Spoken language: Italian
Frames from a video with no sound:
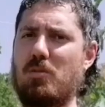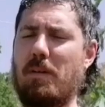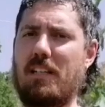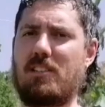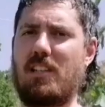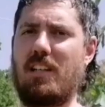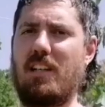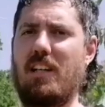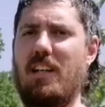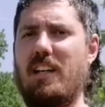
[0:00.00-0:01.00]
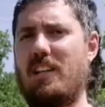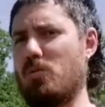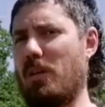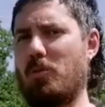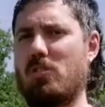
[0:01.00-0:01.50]
disperse in
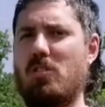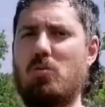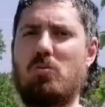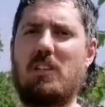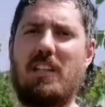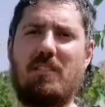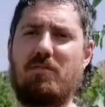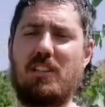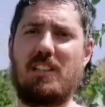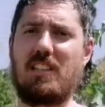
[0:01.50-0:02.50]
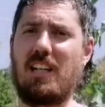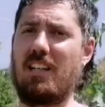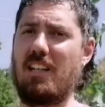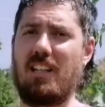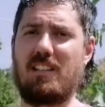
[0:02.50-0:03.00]
una moltitudine infinita
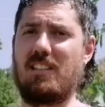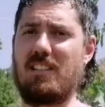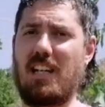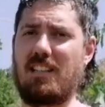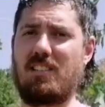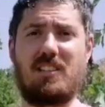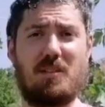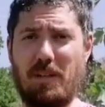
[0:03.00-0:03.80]
di tratti